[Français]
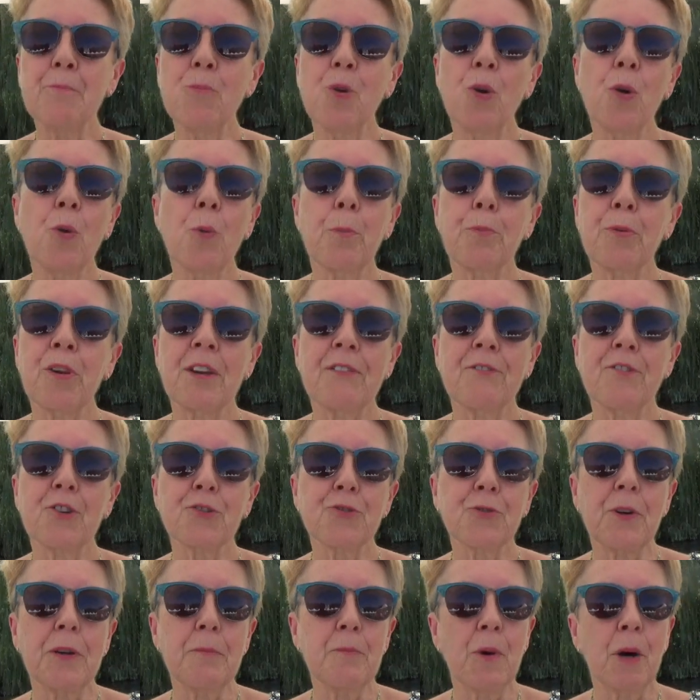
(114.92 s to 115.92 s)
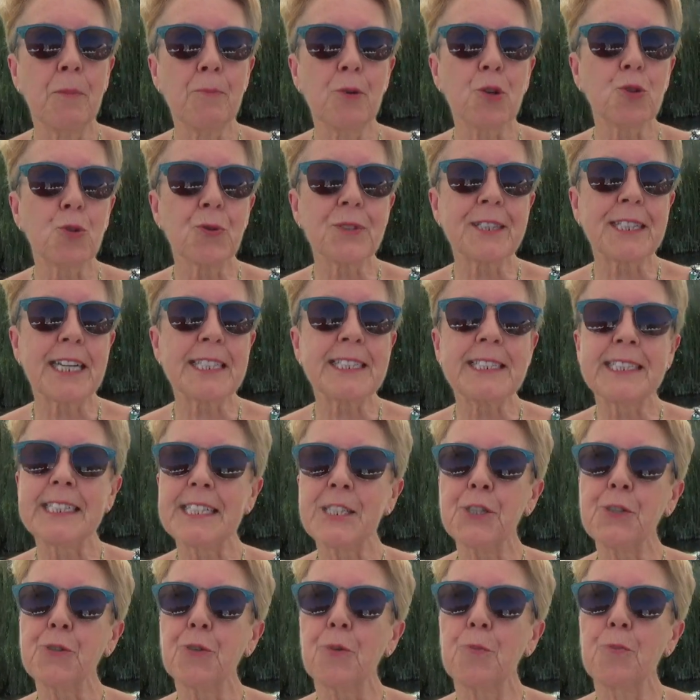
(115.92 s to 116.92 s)
mon peut éventuellement me contacter
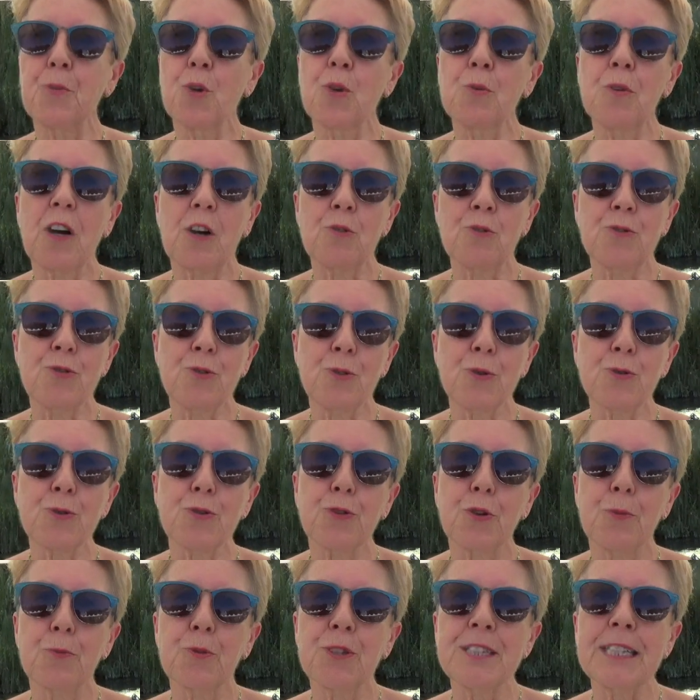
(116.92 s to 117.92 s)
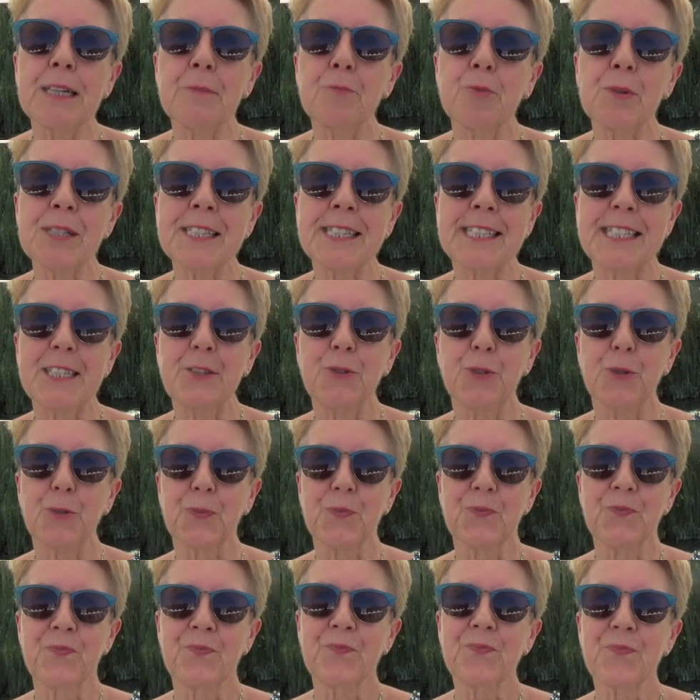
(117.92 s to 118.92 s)
sur mon au nom de Monique Poissino.
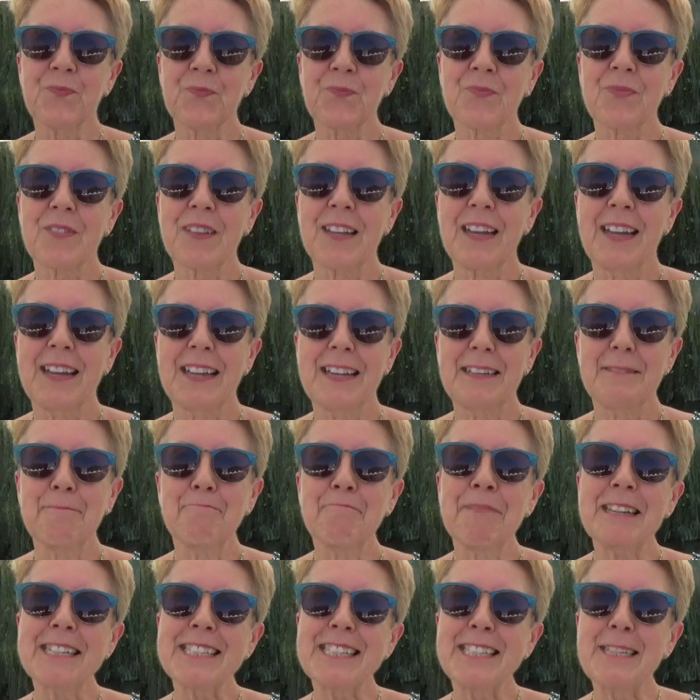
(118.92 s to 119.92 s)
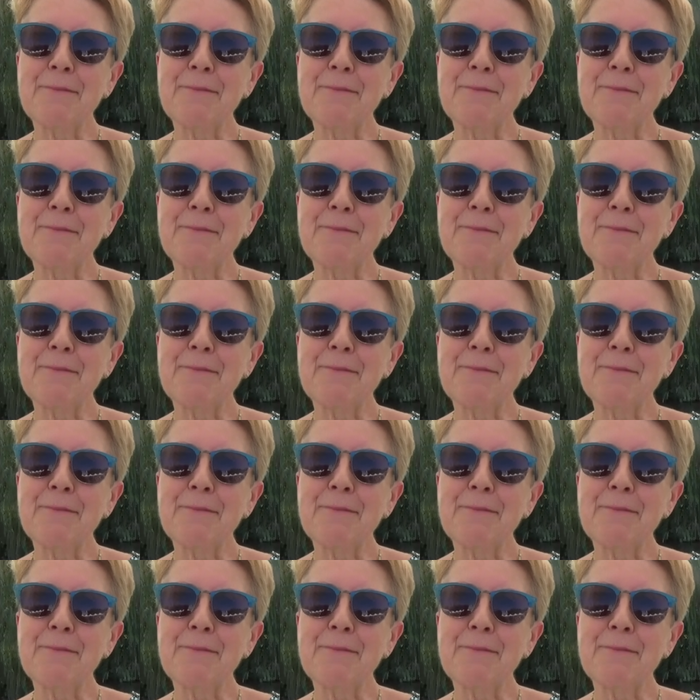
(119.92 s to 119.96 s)
Voilà, tout est